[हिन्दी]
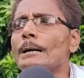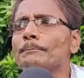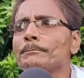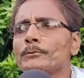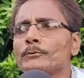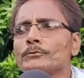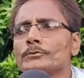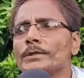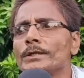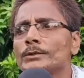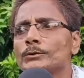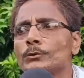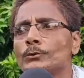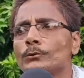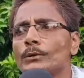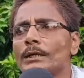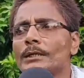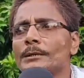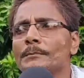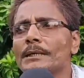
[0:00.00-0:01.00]
वहाँ पूछे तो
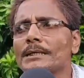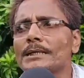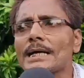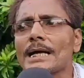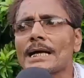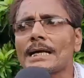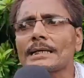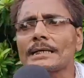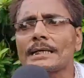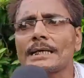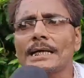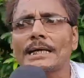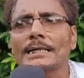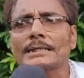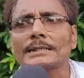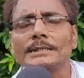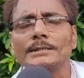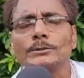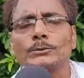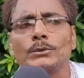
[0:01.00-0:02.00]
वही बताया गया
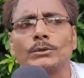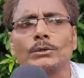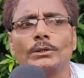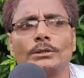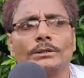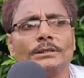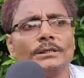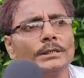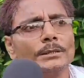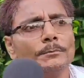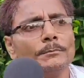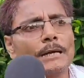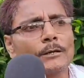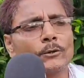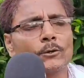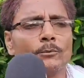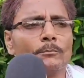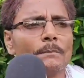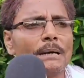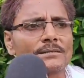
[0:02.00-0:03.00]
कि जो ये
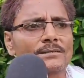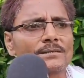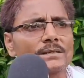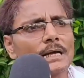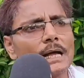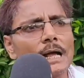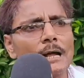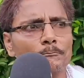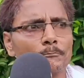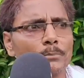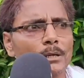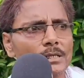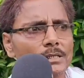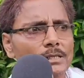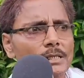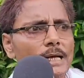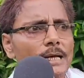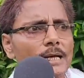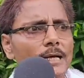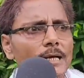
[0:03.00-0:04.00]
बारह मास आम
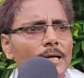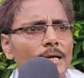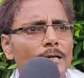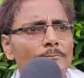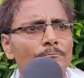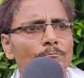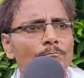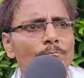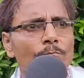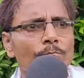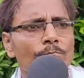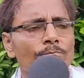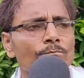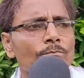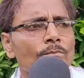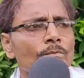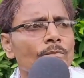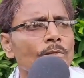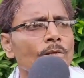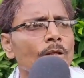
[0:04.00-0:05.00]
फलता है
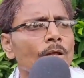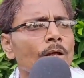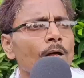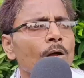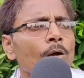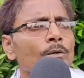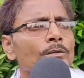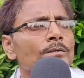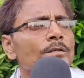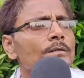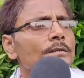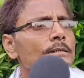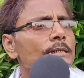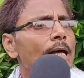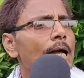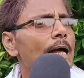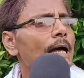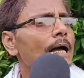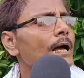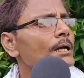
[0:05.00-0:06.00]
और
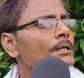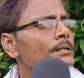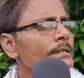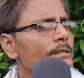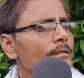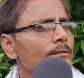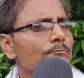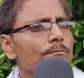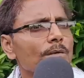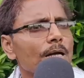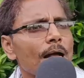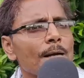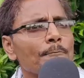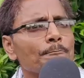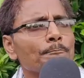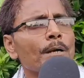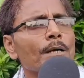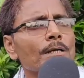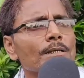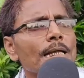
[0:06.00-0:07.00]
जितना अन्य
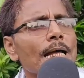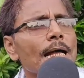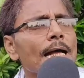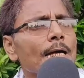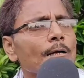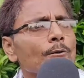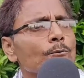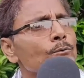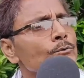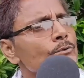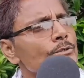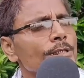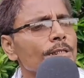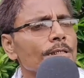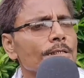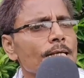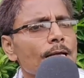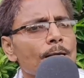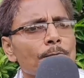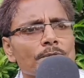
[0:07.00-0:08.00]
आम फलता है उसी
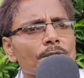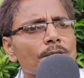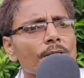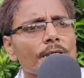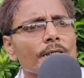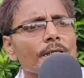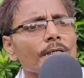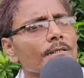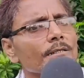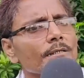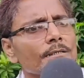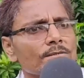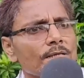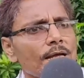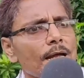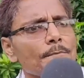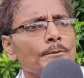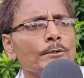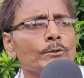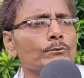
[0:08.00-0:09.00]
हिसाब से
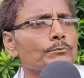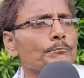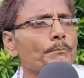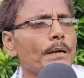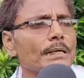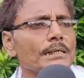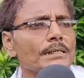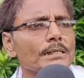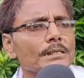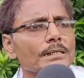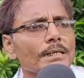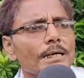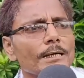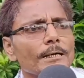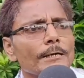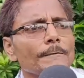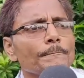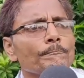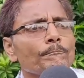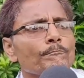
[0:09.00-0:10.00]
इसका भी उत्पादन
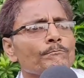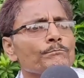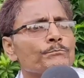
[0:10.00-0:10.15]
है